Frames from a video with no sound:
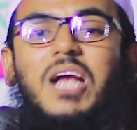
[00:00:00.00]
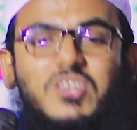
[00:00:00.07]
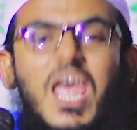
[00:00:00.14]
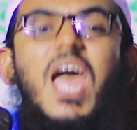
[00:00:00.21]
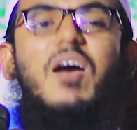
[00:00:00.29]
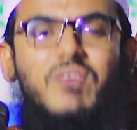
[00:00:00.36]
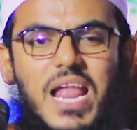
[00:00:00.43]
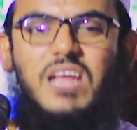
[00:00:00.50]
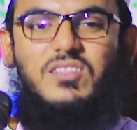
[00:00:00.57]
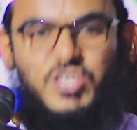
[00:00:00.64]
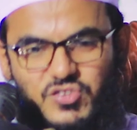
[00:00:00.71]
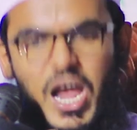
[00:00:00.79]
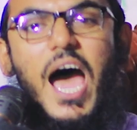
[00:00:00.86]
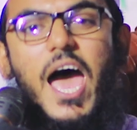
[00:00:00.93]
ভাষায়
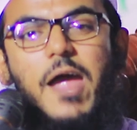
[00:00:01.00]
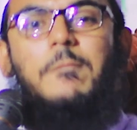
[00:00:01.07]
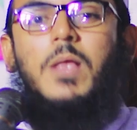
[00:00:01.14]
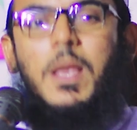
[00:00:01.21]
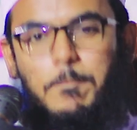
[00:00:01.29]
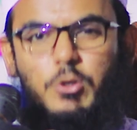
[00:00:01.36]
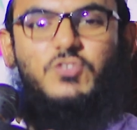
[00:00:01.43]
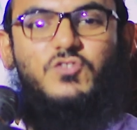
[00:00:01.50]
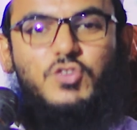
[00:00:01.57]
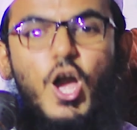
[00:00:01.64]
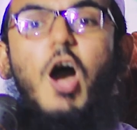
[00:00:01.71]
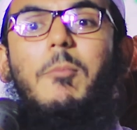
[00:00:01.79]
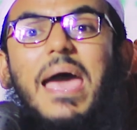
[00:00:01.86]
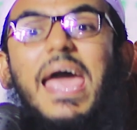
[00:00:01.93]
ফেলাইতে চায় বুঝতে
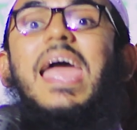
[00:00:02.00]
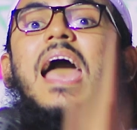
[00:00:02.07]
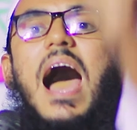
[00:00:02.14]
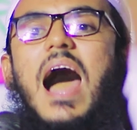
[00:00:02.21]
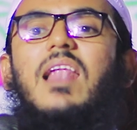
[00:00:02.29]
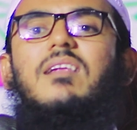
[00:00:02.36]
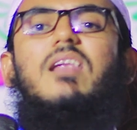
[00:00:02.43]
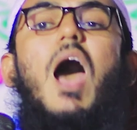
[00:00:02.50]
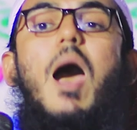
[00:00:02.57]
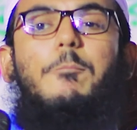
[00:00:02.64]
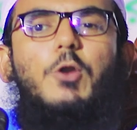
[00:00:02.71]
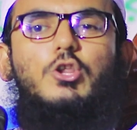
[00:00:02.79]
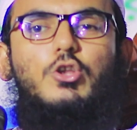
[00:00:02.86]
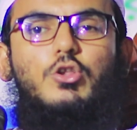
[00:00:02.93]
হবে আল্লাহ
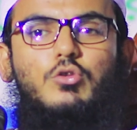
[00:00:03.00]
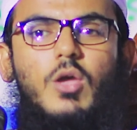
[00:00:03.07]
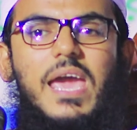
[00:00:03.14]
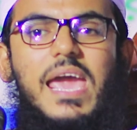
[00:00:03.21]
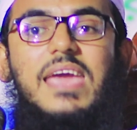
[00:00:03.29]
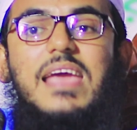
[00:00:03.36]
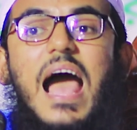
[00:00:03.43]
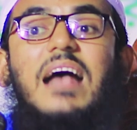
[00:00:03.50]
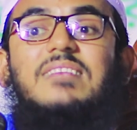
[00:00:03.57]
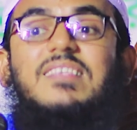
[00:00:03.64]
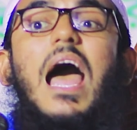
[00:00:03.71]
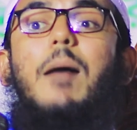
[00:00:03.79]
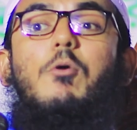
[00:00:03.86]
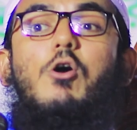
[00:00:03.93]
প্রদত্ত এই
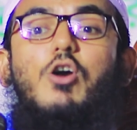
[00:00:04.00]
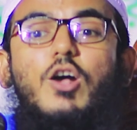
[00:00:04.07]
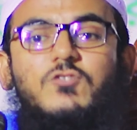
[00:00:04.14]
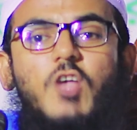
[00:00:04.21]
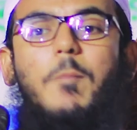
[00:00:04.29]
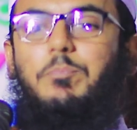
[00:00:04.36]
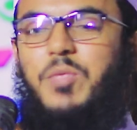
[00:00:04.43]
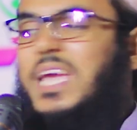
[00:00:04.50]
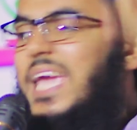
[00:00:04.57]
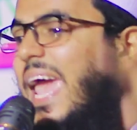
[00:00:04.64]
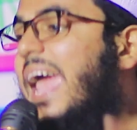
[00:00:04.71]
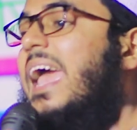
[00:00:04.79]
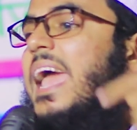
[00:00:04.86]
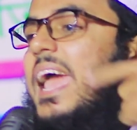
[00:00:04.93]
আজাব ও গজব থেকে